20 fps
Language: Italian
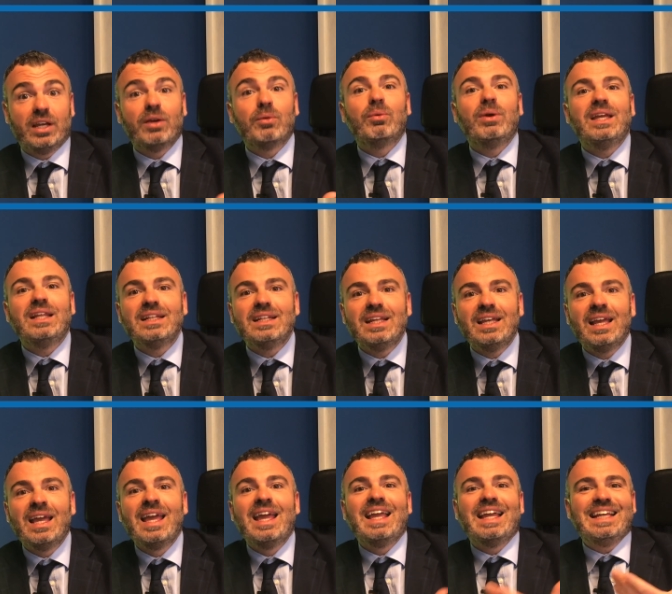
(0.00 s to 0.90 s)
E
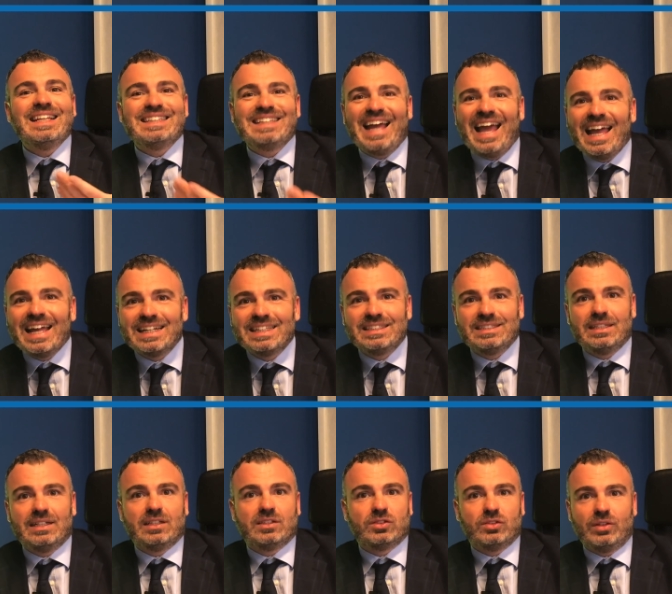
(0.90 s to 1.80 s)
quindi i
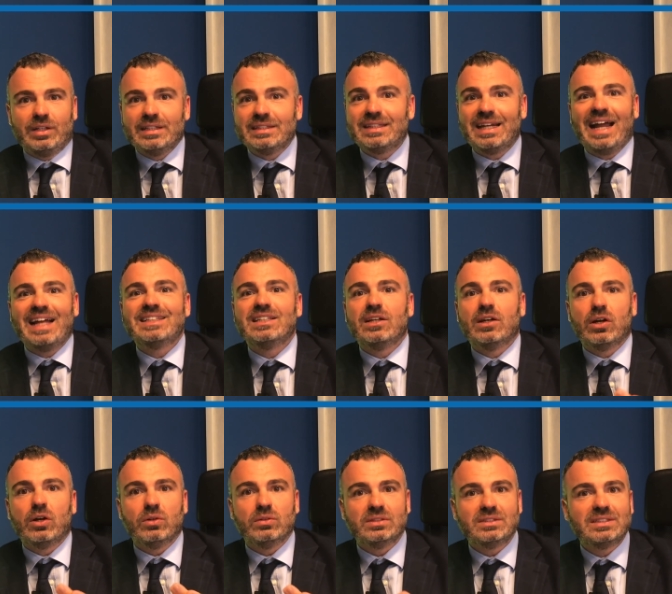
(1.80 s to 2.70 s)
terzi che sono entrati in
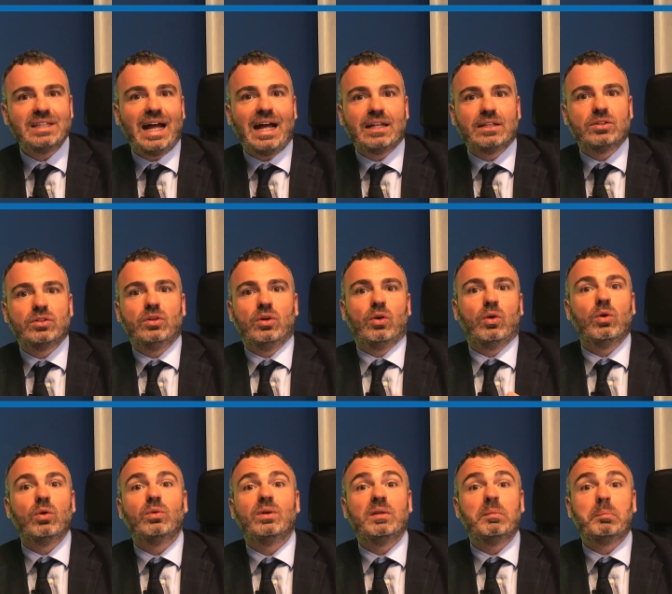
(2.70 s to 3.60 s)
contatto
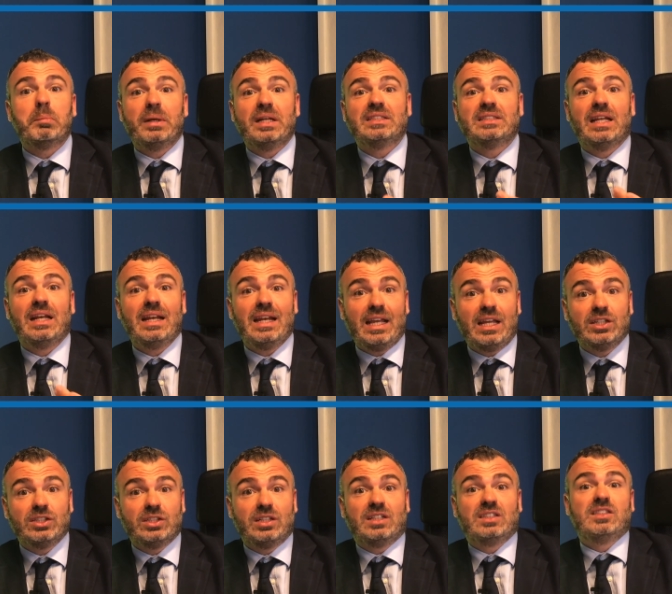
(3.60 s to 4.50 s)
con un'impresa
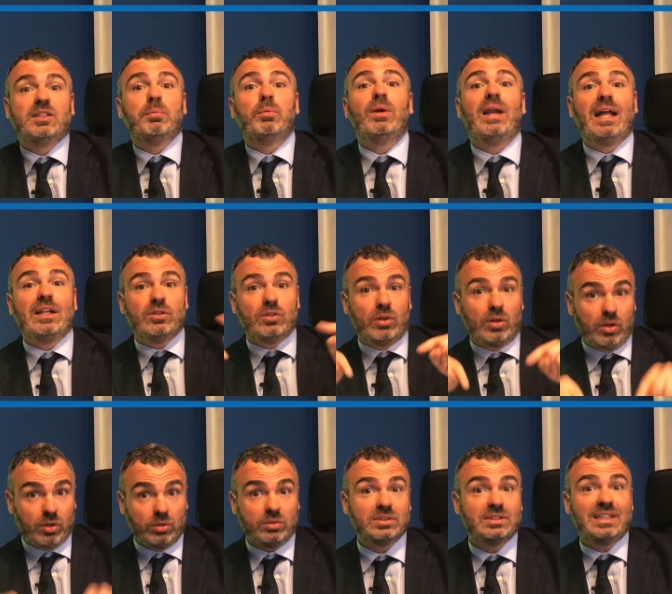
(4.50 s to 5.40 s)
illecita stipulando
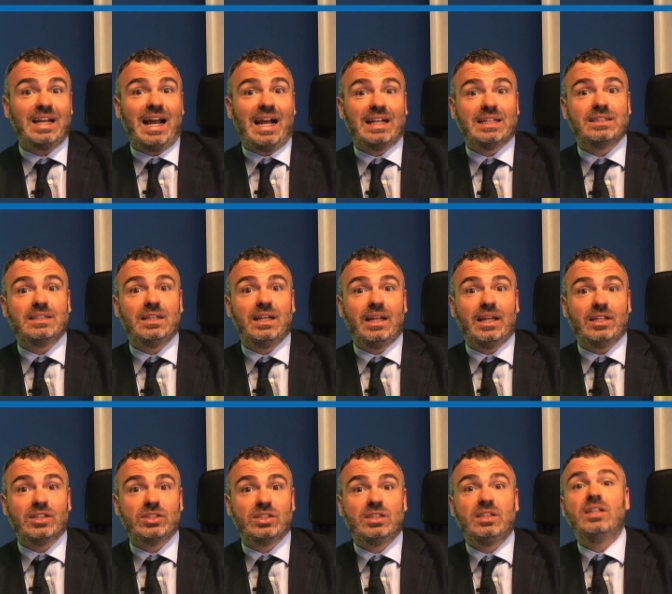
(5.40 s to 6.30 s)
contratti
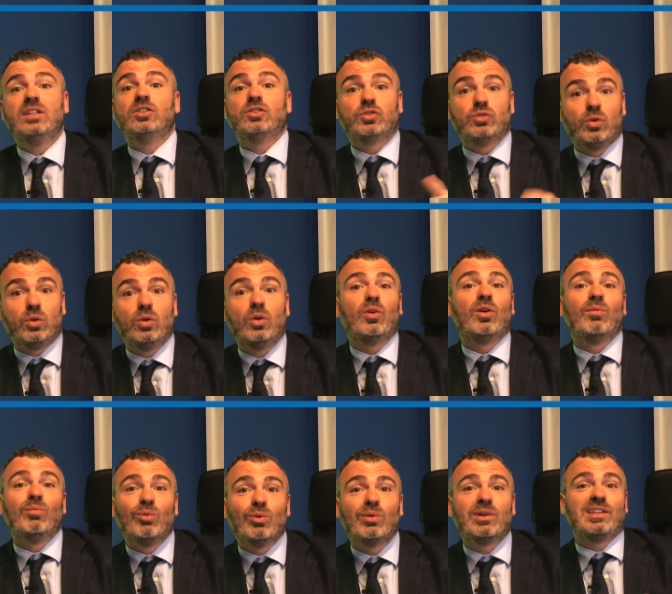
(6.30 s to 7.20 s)
leciti sono
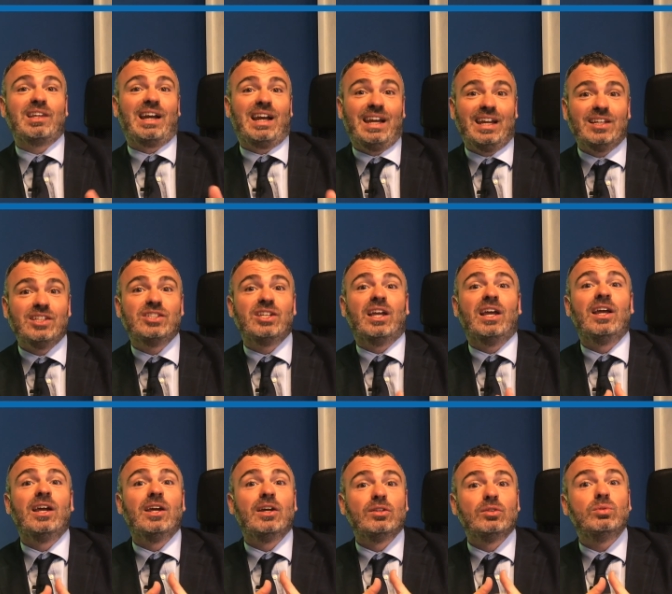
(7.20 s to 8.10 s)
comunque dalla
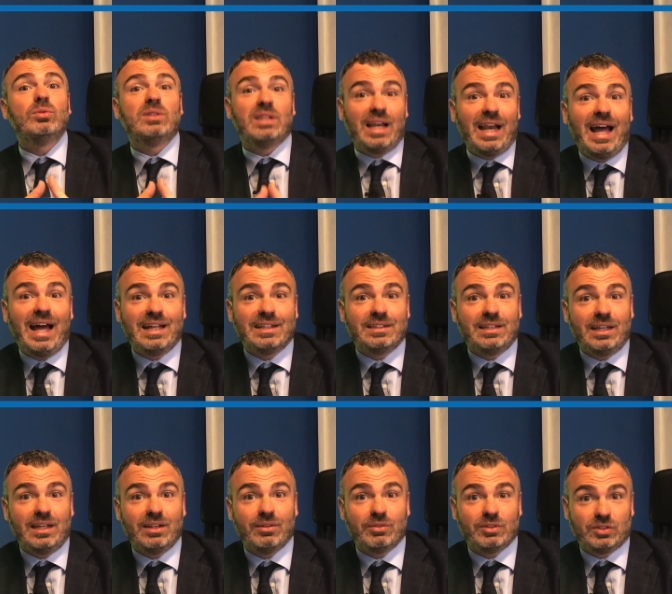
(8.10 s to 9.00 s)
legge
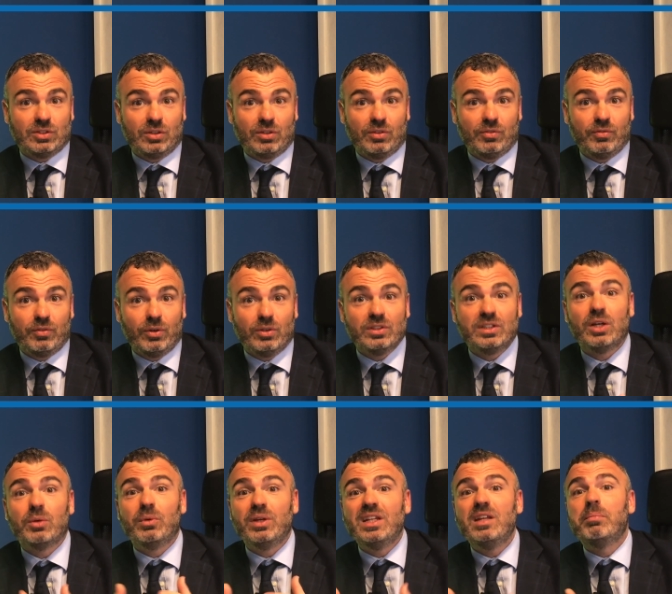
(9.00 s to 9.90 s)
tutelati in questo
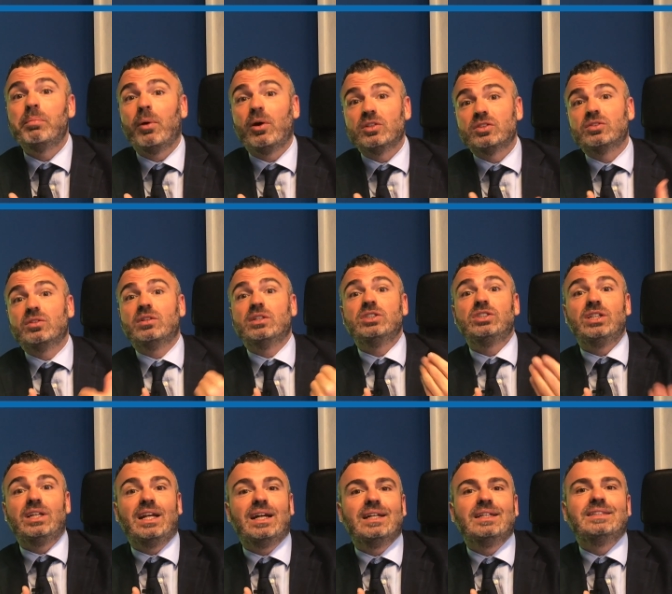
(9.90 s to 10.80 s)
confronto e quindi possono
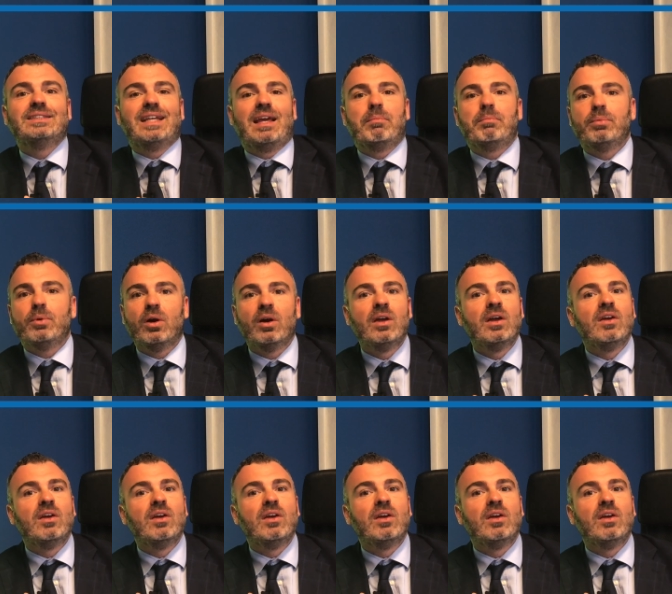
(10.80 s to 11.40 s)
agire ad esempio